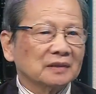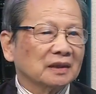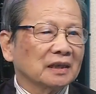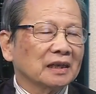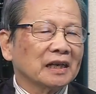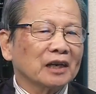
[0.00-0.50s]

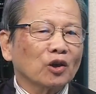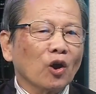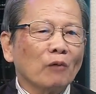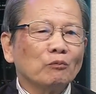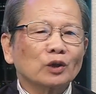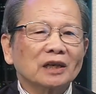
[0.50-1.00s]
nghĩa là
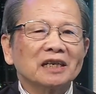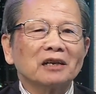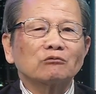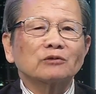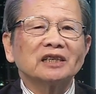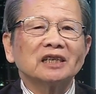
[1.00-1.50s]
có một cái
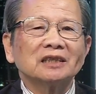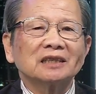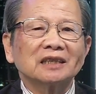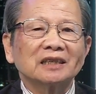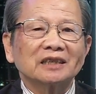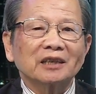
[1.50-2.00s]
lộc trường
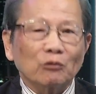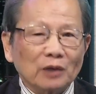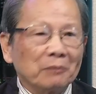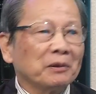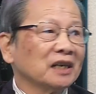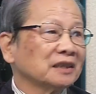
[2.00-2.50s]
độc
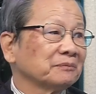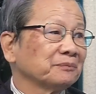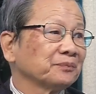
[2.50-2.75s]
lập hơn